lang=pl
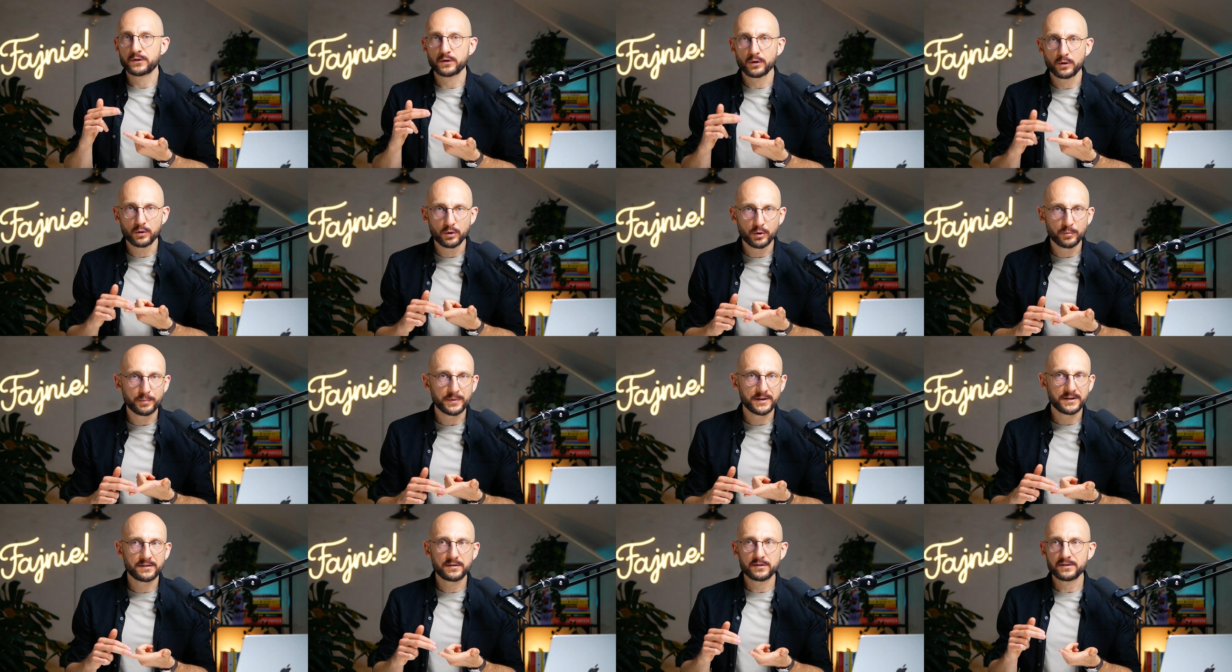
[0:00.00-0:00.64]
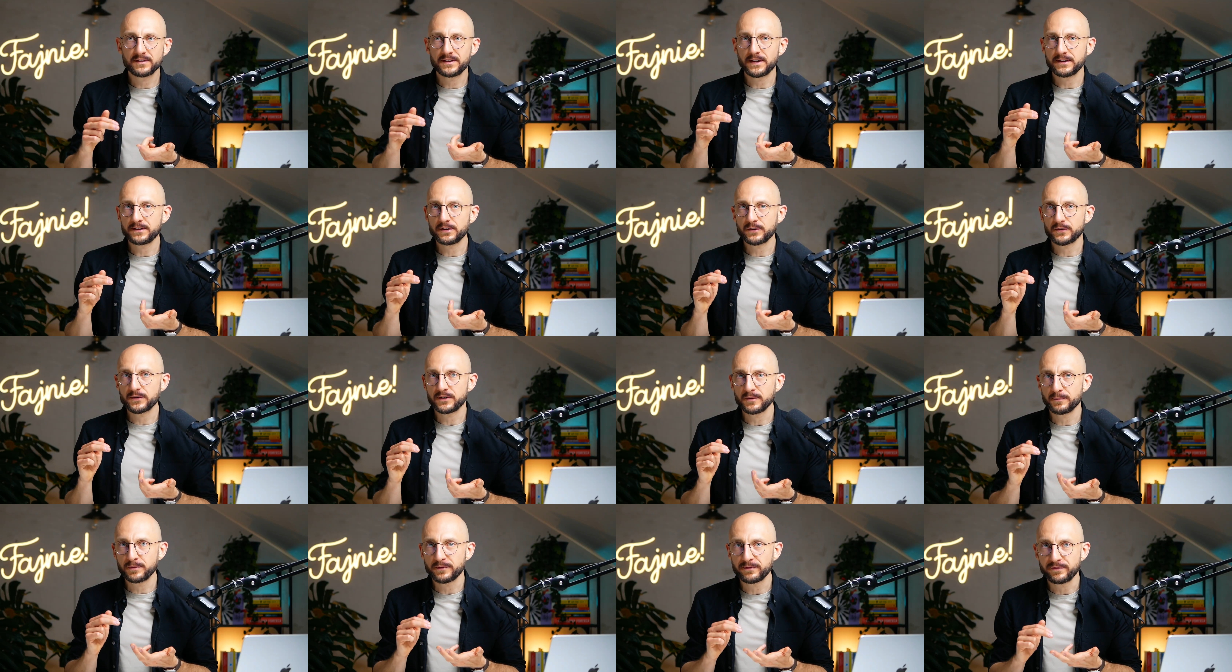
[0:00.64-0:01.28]
co lubi, co jest dla tej
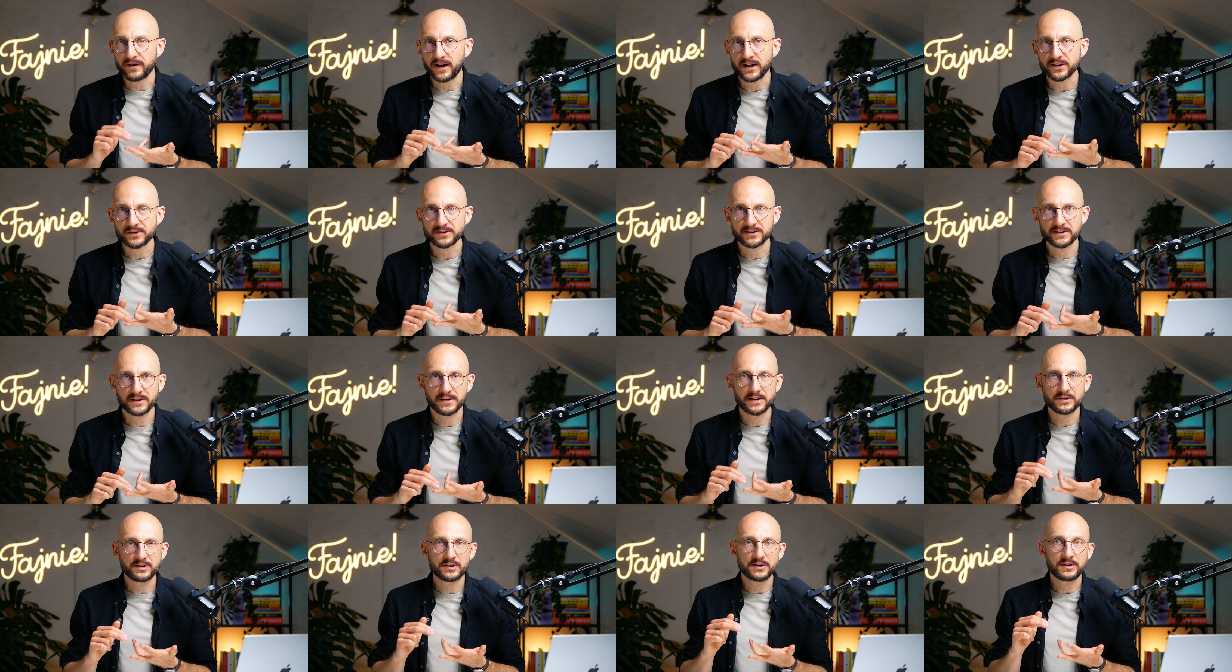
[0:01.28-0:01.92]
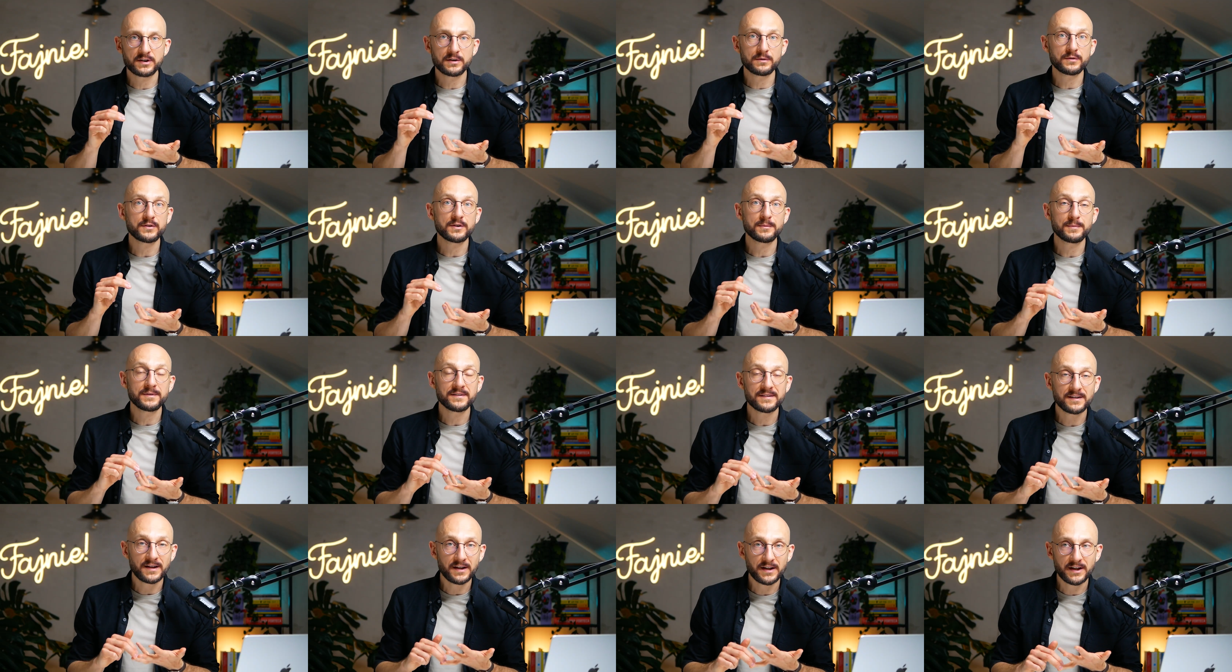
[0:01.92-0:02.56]
osoby ważne, znaczy tej
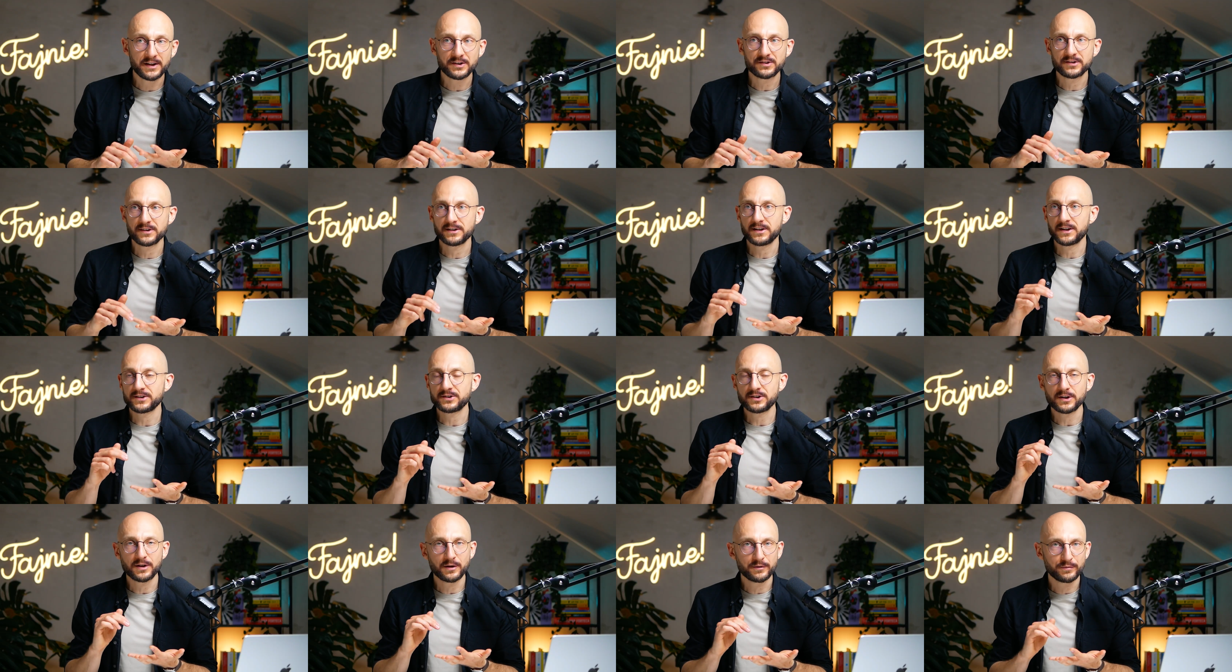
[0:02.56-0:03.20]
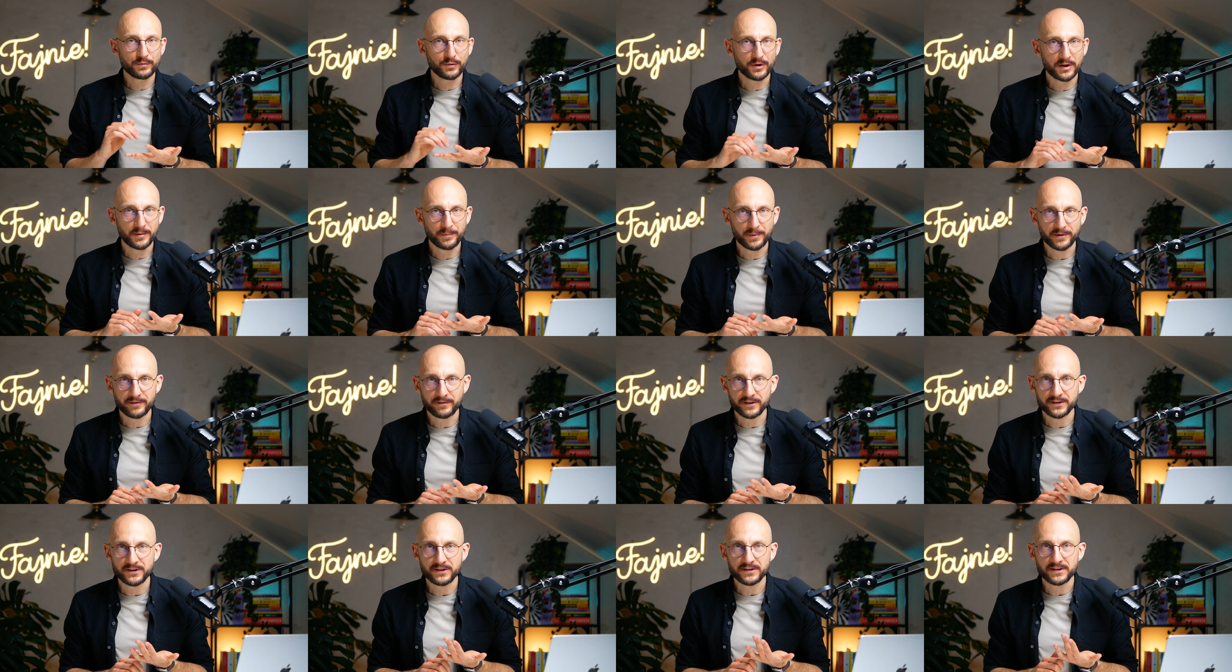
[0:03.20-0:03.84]
osobie zależy, dlaczego w ogóle
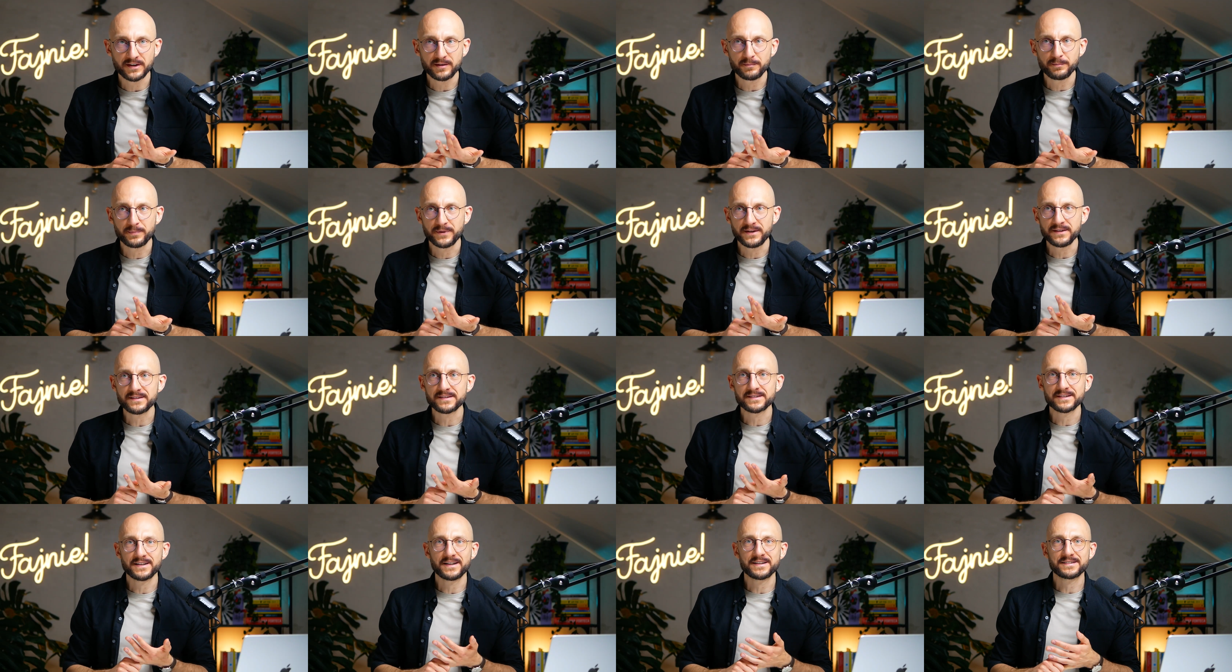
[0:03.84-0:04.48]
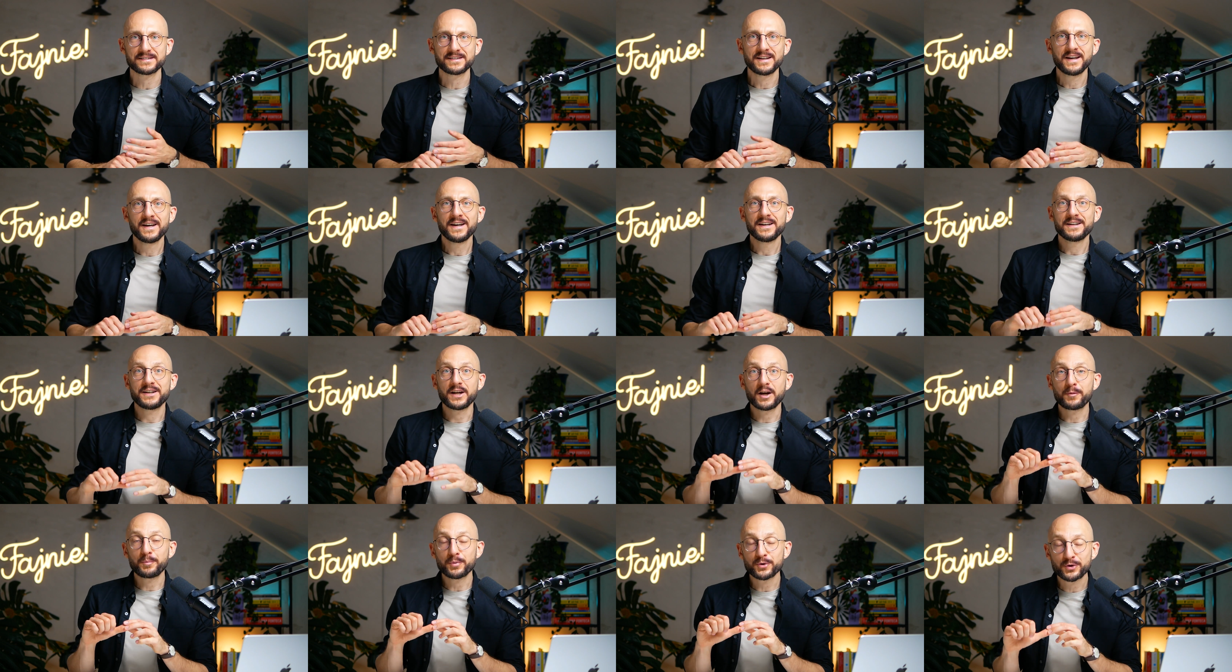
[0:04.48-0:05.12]
prowadzi ten biznes,
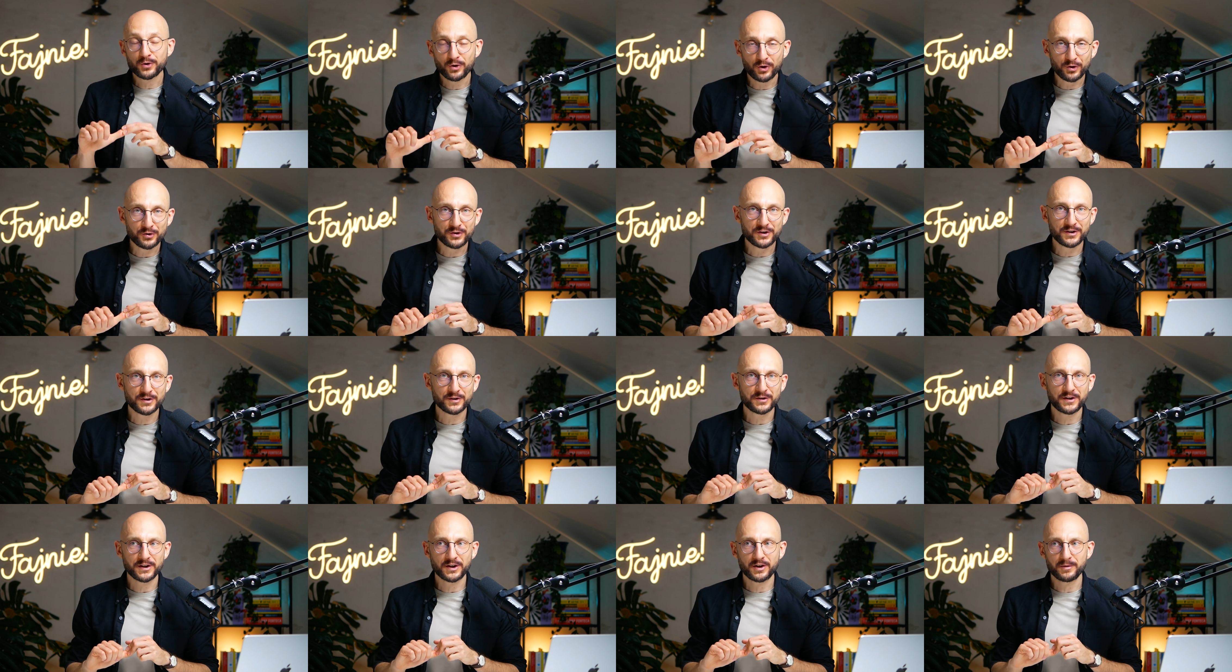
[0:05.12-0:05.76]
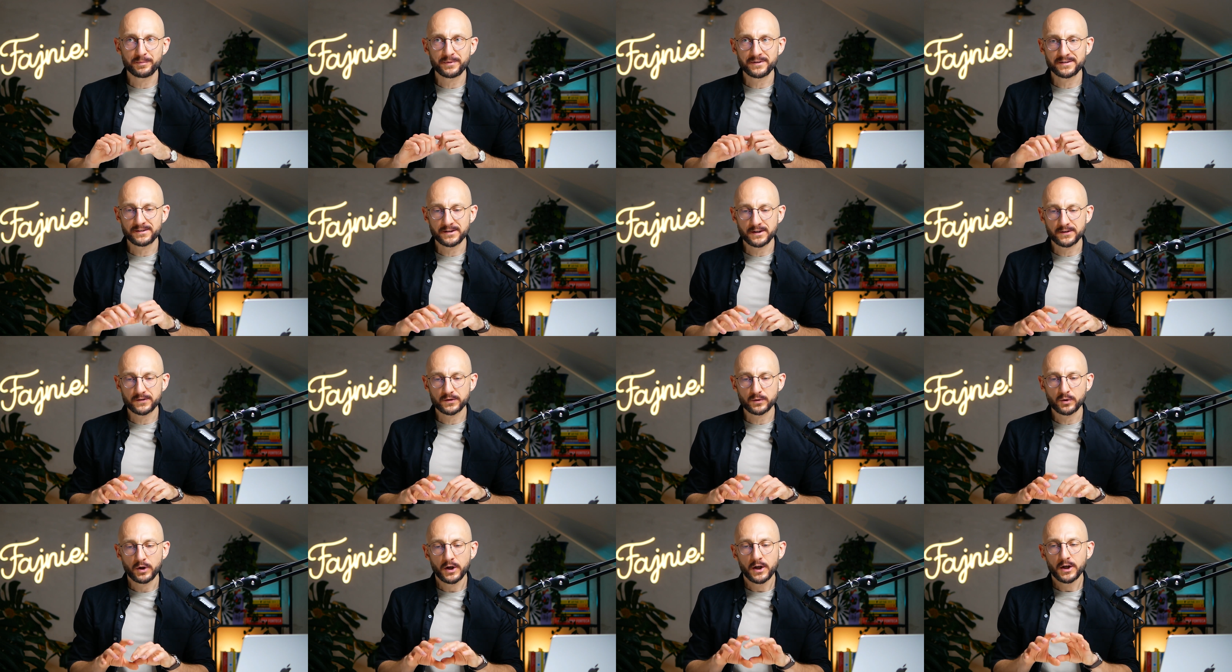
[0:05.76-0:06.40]
jak podchodzi do tego
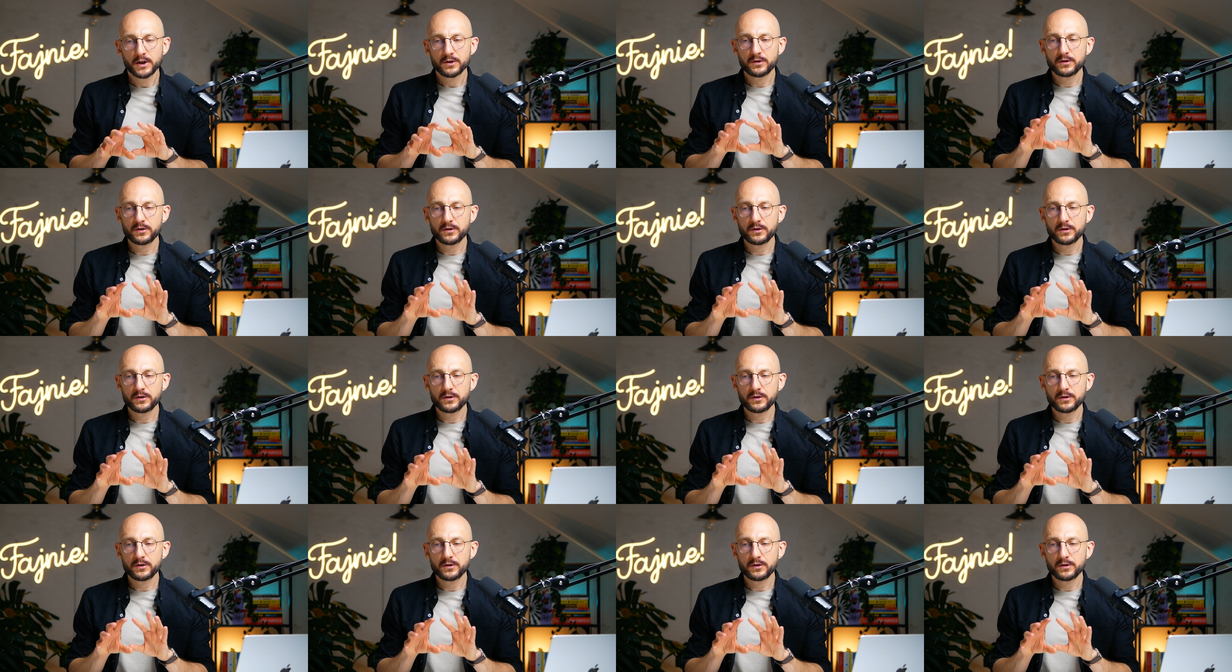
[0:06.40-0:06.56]
biznesu.